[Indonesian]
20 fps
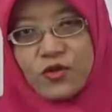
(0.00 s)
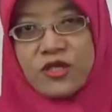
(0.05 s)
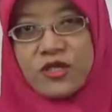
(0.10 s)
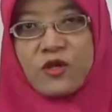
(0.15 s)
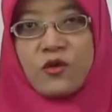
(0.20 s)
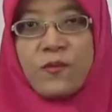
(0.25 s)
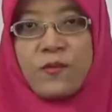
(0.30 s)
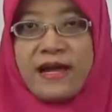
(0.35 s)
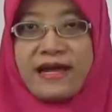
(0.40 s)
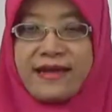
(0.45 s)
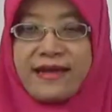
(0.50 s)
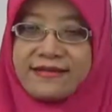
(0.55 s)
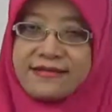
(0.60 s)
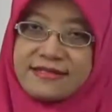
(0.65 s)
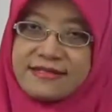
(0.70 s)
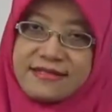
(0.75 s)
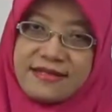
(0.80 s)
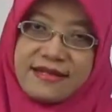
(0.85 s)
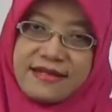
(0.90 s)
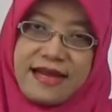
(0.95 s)
dilupakan,
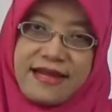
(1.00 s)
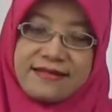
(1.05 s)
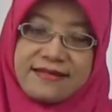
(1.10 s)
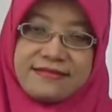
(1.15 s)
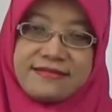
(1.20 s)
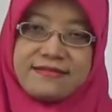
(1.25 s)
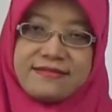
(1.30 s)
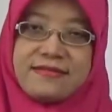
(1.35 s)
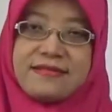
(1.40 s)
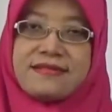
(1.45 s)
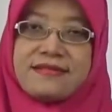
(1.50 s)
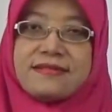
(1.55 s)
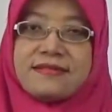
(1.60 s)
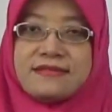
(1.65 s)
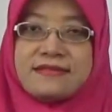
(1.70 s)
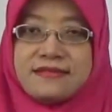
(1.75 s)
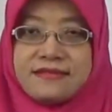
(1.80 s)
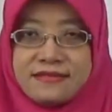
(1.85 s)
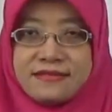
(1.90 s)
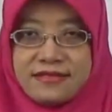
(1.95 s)
ditekan.
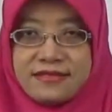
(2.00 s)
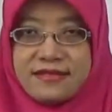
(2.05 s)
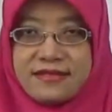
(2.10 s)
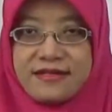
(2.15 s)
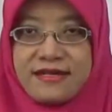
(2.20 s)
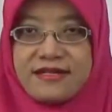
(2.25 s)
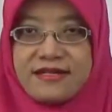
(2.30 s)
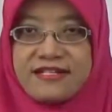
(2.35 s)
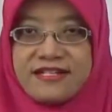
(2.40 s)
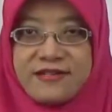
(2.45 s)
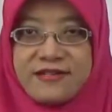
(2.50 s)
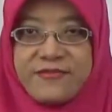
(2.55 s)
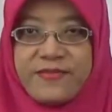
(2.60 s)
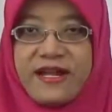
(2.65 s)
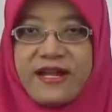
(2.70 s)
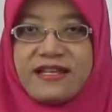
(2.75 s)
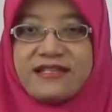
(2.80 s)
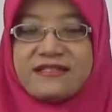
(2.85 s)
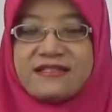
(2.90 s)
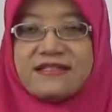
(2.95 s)
Ditekan,
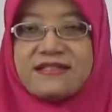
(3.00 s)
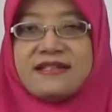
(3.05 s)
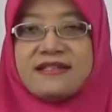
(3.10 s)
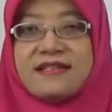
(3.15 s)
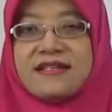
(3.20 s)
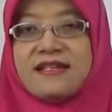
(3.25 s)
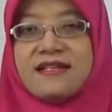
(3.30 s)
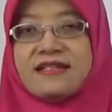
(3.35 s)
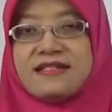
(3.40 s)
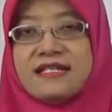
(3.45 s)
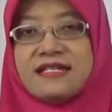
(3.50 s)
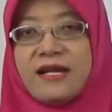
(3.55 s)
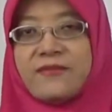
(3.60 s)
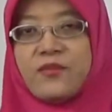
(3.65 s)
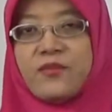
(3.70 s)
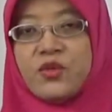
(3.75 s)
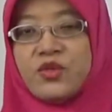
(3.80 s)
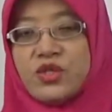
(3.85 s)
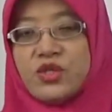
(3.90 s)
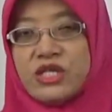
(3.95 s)
direpres dan
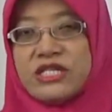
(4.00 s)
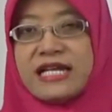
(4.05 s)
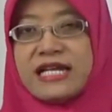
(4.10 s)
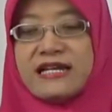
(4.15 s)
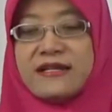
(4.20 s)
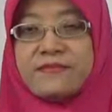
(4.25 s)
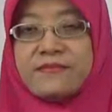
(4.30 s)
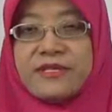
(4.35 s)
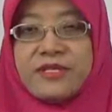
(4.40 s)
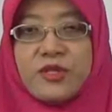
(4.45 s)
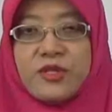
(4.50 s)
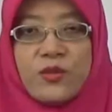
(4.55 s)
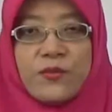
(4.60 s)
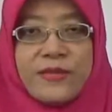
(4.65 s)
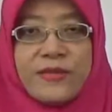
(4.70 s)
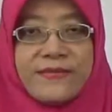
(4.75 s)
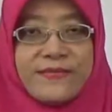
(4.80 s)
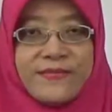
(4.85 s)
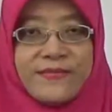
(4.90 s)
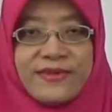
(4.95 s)
muncul dalam bentuk
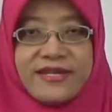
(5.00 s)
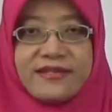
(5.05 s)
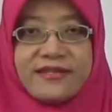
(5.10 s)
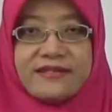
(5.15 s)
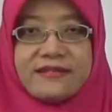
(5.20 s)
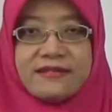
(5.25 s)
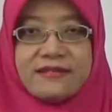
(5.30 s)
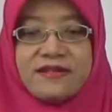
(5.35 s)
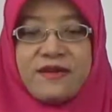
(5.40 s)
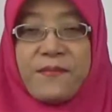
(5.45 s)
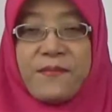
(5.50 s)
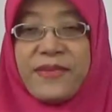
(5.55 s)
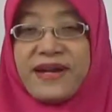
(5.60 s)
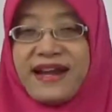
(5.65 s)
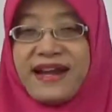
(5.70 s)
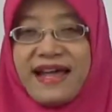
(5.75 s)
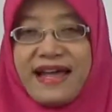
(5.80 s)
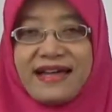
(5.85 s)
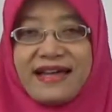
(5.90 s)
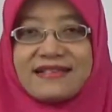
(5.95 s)
mimpi.
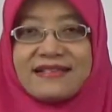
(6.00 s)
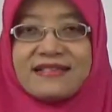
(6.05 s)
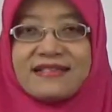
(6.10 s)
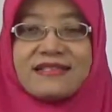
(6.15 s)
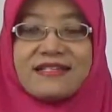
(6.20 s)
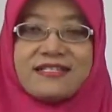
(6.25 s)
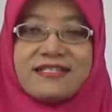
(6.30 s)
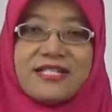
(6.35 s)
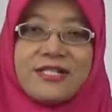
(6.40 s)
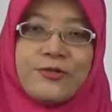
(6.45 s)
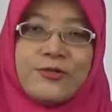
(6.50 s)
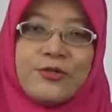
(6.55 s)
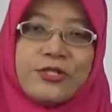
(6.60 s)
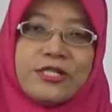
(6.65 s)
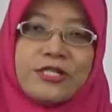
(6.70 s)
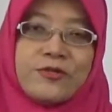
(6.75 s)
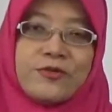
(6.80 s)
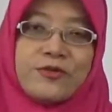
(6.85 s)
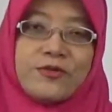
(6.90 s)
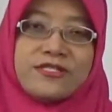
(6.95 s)
Menangis
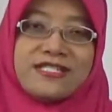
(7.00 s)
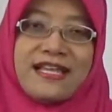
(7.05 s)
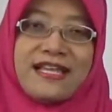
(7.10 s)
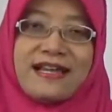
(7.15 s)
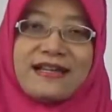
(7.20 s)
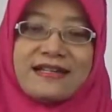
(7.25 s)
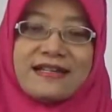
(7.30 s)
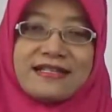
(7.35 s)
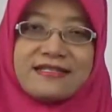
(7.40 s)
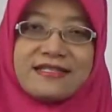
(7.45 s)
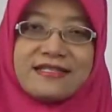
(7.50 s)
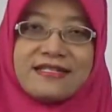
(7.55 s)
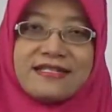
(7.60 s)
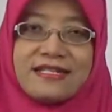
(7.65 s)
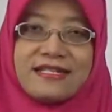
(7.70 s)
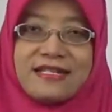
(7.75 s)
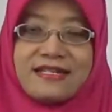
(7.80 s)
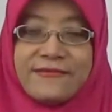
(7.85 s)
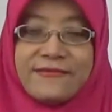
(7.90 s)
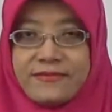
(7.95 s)
terseduh-seduh, sangat
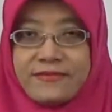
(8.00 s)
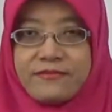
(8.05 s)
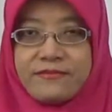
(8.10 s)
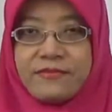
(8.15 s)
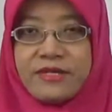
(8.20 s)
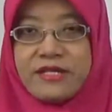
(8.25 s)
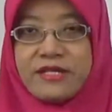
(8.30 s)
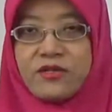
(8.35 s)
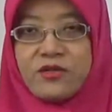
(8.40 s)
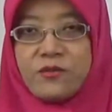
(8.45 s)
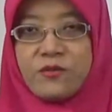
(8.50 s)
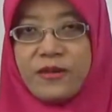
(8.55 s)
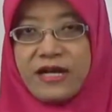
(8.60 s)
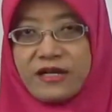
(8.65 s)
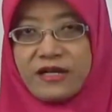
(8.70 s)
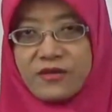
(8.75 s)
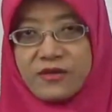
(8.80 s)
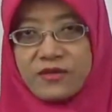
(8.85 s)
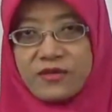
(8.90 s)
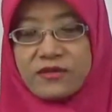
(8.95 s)
sedih. Begitu
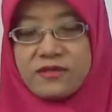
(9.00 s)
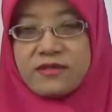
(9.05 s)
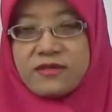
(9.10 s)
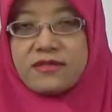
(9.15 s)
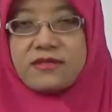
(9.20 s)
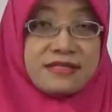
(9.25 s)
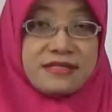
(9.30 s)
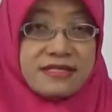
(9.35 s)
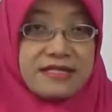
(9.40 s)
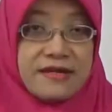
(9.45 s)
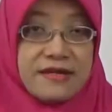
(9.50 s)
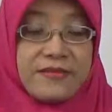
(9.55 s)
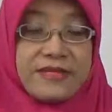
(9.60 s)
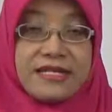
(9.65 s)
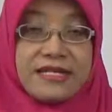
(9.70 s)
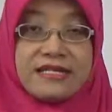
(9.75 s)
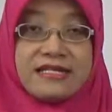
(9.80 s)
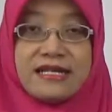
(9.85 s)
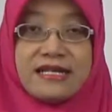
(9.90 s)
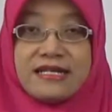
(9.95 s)
bangun, tidak
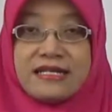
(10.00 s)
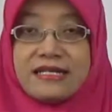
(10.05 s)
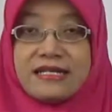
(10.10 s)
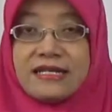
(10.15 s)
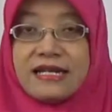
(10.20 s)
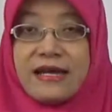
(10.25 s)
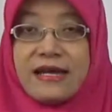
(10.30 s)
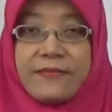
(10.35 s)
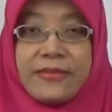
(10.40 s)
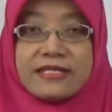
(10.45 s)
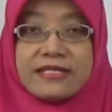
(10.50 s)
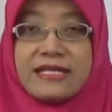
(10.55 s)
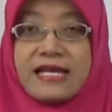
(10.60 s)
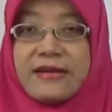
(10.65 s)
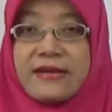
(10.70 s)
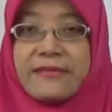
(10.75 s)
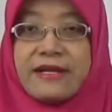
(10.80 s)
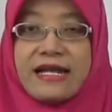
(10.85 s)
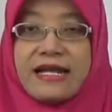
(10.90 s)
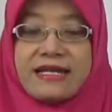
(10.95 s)
menyadari kenapa saya
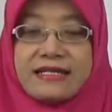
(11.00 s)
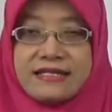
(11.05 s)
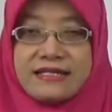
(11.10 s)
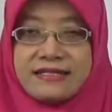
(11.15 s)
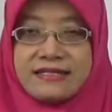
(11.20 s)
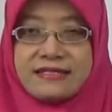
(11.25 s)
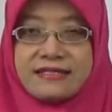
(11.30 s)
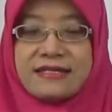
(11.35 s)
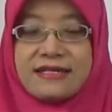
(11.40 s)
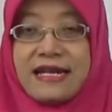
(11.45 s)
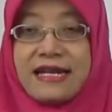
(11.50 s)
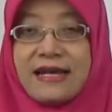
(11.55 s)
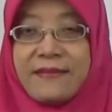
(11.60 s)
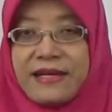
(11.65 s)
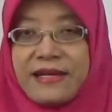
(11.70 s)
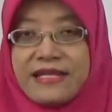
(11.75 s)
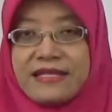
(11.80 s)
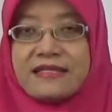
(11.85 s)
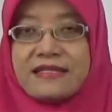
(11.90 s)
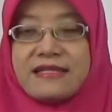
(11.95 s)
menangis.
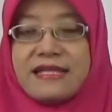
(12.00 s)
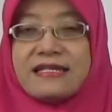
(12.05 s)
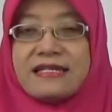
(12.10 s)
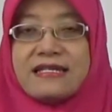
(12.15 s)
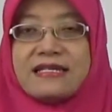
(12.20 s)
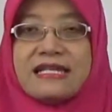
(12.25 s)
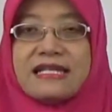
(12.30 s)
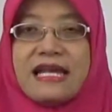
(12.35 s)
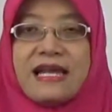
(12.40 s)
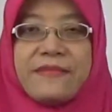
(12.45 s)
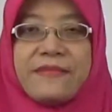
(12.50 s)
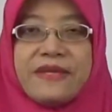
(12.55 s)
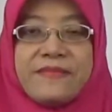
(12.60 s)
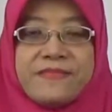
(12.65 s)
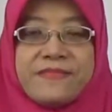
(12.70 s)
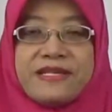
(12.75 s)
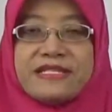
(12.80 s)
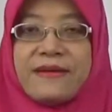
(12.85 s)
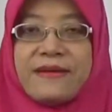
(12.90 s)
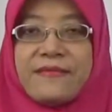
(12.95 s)
Kenapa tadi saya
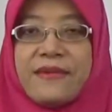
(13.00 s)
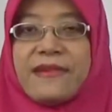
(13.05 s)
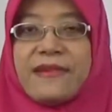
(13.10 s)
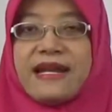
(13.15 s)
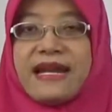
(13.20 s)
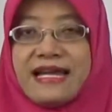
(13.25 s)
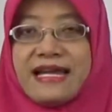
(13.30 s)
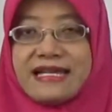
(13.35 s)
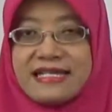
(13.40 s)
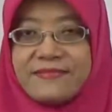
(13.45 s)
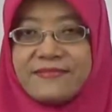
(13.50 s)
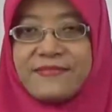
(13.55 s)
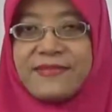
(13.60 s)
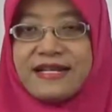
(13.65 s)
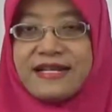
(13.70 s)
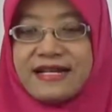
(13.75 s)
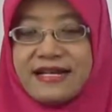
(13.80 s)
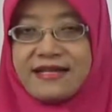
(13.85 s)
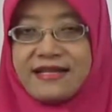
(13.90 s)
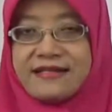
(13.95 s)
mimpi sampai menangis
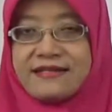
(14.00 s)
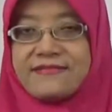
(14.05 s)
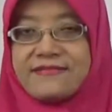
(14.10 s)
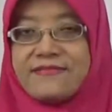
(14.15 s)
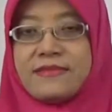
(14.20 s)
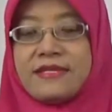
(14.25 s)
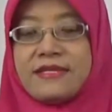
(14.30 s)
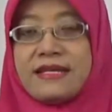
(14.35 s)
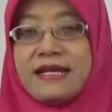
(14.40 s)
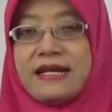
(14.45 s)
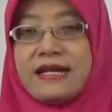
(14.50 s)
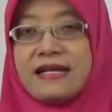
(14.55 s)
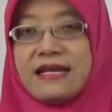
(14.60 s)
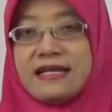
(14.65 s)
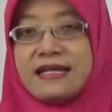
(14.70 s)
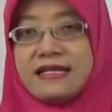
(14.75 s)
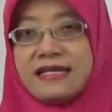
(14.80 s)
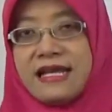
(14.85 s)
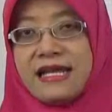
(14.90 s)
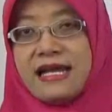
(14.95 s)
beneran? Karena
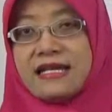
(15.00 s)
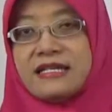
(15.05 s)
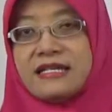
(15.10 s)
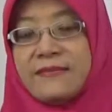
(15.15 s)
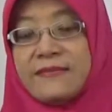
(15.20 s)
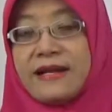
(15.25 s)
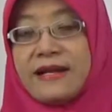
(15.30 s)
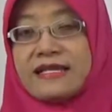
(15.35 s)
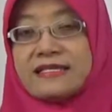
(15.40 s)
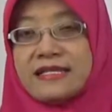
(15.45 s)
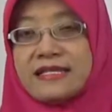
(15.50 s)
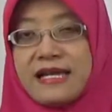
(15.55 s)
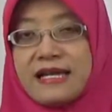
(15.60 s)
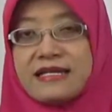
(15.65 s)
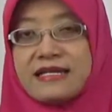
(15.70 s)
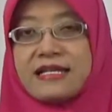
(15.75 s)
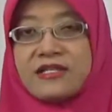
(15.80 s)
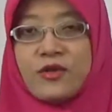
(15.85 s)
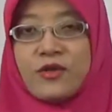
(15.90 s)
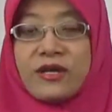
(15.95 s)
ini ada
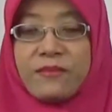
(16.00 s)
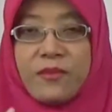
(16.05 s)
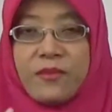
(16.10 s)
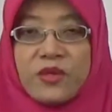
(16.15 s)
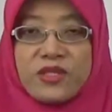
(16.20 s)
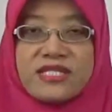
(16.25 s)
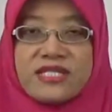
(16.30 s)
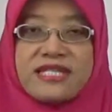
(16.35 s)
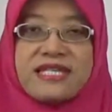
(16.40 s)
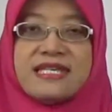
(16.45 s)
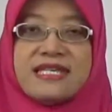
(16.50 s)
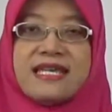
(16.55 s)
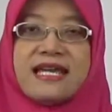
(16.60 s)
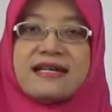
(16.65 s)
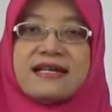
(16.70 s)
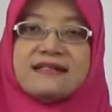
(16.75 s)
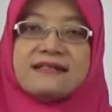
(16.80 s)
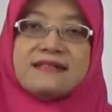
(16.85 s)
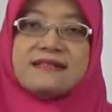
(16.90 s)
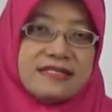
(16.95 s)
perasaan atau emosi
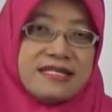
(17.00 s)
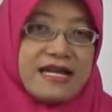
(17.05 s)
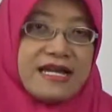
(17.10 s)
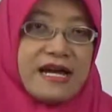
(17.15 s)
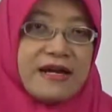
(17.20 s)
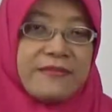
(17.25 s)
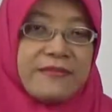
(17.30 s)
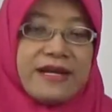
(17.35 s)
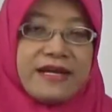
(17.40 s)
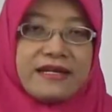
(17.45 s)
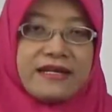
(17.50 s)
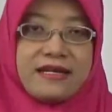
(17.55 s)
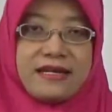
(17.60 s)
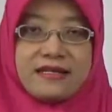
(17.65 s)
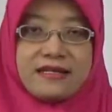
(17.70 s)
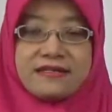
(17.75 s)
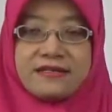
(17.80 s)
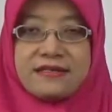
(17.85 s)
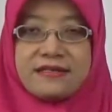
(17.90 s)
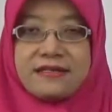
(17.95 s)
yang
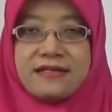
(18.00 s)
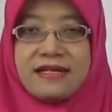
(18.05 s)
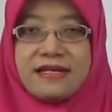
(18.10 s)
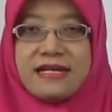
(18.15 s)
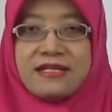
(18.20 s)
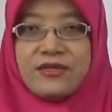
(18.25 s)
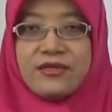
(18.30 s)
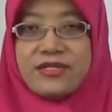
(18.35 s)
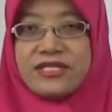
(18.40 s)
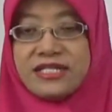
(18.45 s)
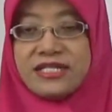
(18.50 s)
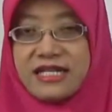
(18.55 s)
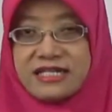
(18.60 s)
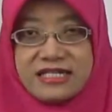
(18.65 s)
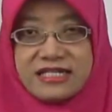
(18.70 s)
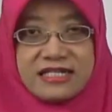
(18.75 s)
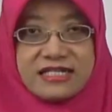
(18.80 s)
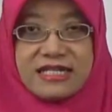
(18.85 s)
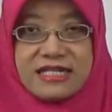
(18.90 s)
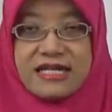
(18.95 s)
diabaikan atau tidak
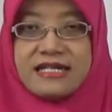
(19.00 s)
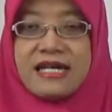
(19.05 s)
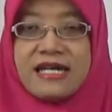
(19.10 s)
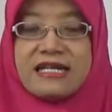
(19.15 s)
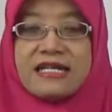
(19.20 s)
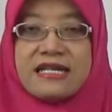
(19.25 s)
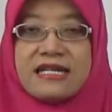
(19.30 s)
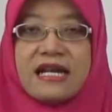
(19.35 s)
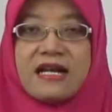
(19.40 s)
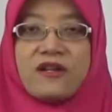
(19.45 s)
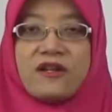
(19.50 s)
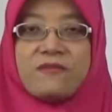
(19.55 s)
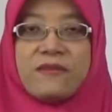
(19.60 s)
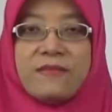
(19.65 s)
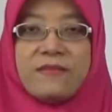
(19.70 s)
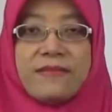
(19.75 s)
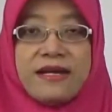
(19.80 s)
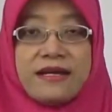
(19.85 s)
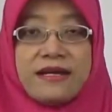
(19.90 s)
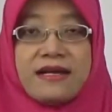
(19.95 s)
disadari kalau
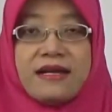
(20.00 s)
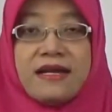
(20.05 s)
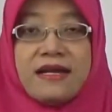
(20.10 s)
memang